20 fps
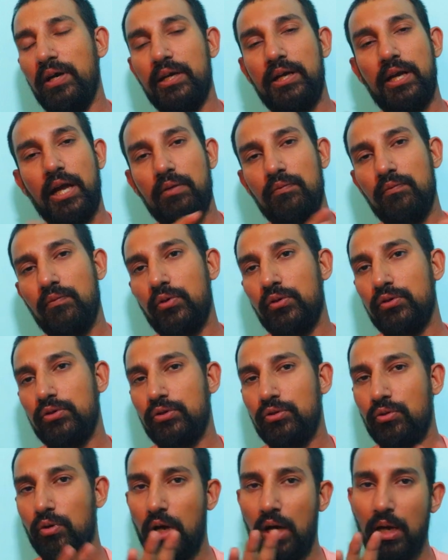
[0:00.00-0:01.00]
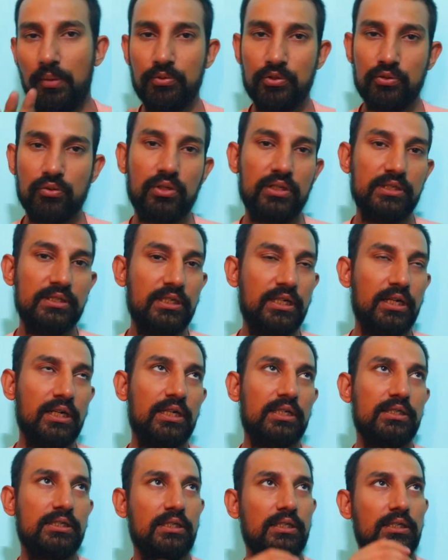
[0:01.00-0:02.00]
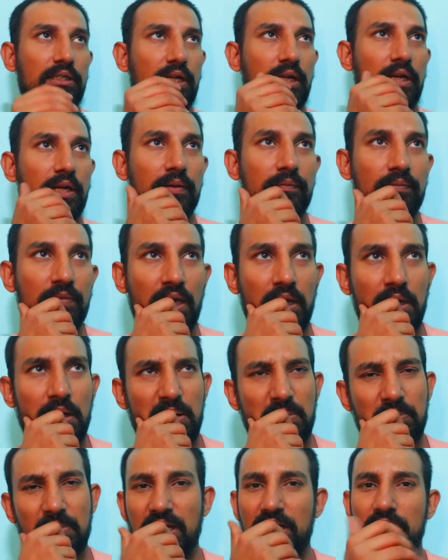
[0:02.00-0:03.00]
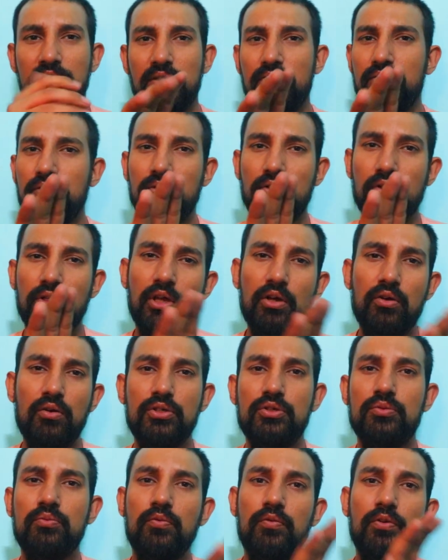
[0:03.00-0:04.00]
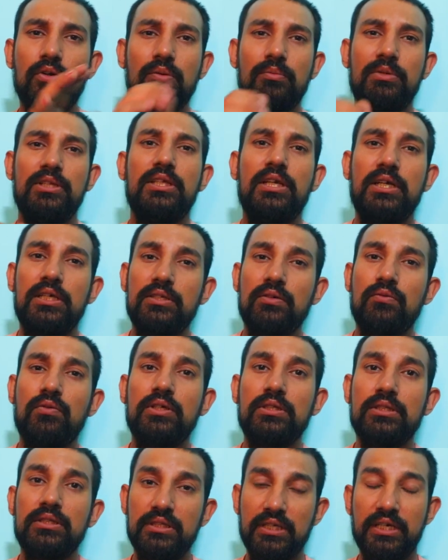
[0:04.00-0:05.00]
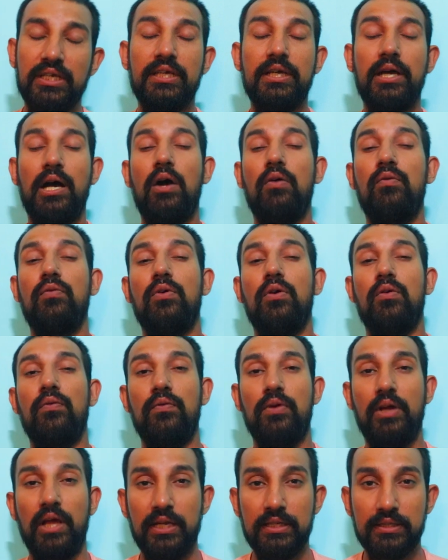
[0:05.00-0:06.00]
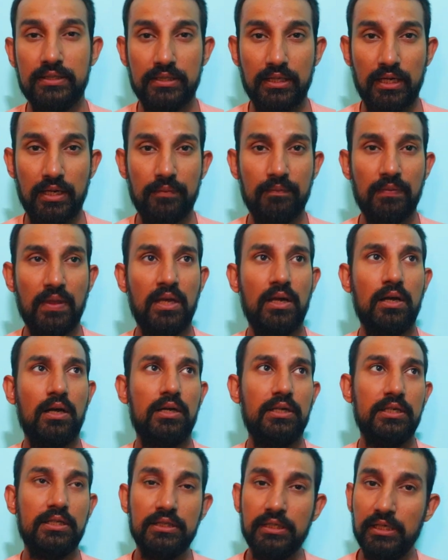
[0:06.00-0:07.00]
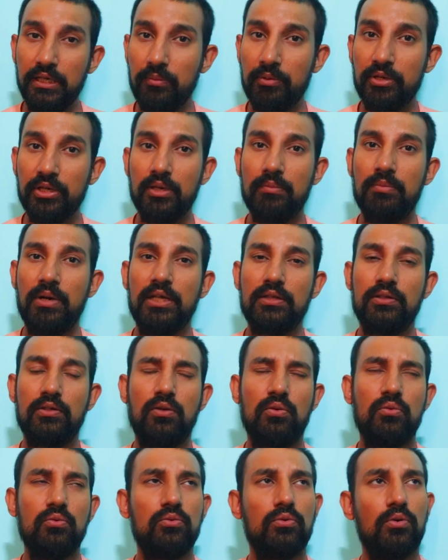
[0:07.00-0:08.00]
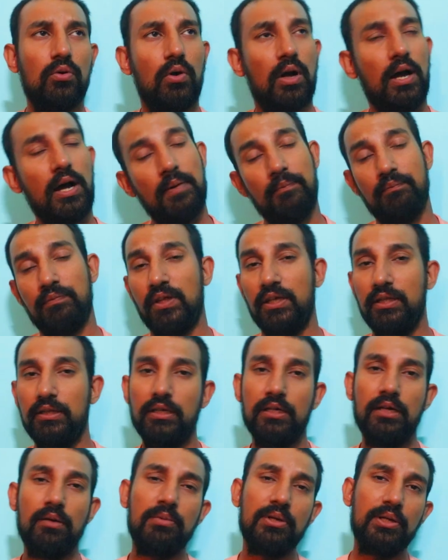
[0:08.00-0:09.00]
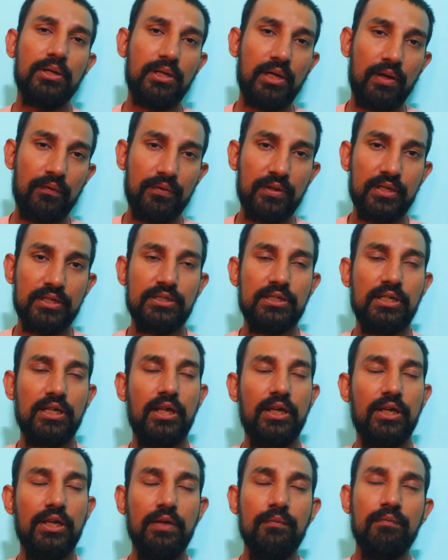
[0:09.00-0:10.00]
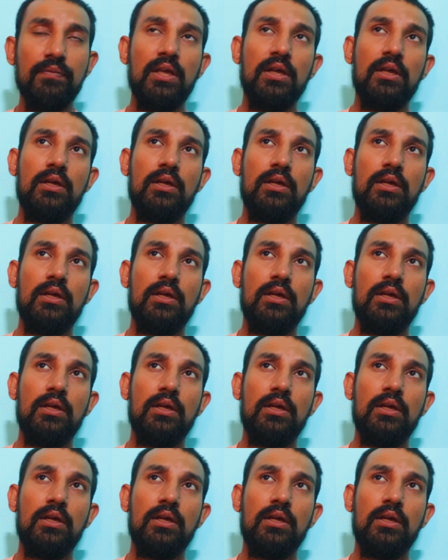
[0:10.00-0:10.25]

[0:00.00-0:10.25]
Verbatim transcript: वन टाइम वॉच तो आप इसको कंसिडर कर सकते हैं मेरी तरफ से तो देखो इस मूवी को मैं देना चाहूंगा थ्री आउट ऑफ टेन स्टार हिंदी डबिंग की बात करूँ तो हाँ हिंदी डबिंग काफ़ी अच्छी लगी